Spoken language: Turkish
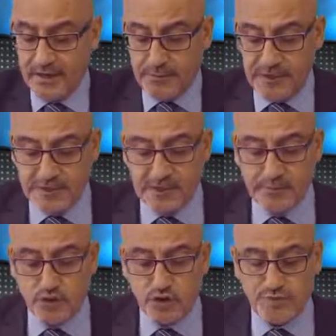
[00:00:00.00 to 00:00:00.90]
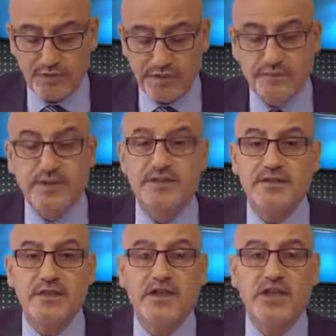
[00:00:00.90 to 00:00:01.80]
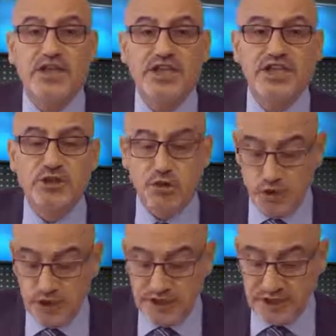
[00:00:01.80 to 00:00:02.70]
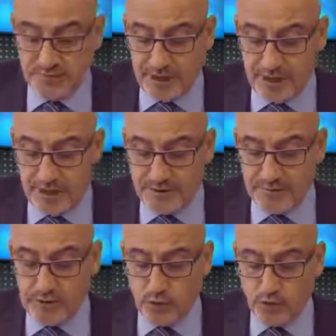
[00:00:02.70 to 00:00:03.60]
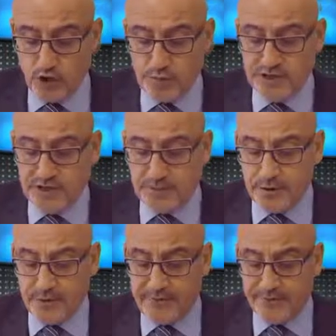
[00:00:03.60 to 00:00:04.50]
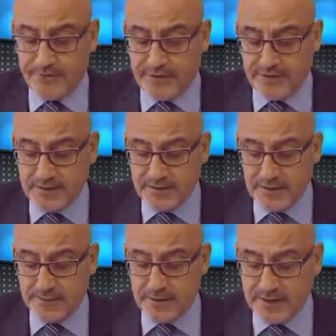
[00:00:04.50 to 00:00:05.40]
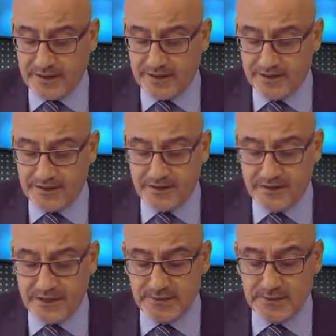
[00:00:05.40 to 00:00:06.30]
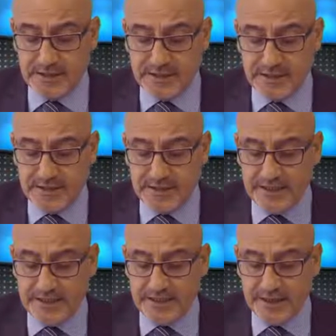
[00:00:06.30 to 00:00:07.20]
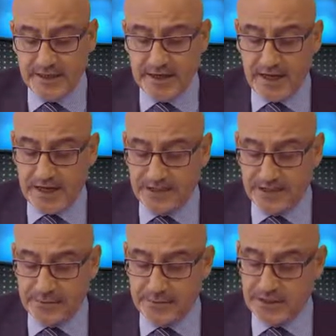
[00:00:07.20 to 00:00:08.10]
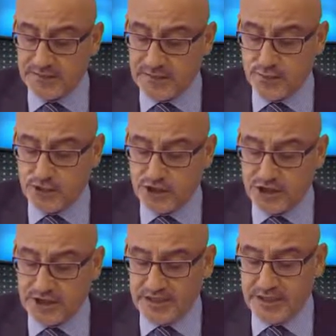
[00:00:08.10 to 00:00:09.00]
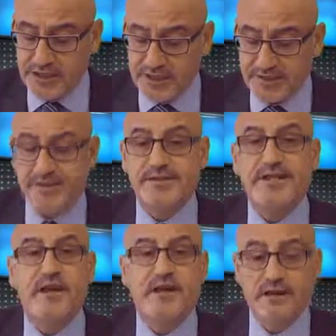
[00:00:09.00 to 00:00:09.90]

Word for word: Başkanı Mustafa Yılmaz'ın 226.035 aboneden fazladan para alındığını tespit edildiğini açıklaması ve bu şirketler arasında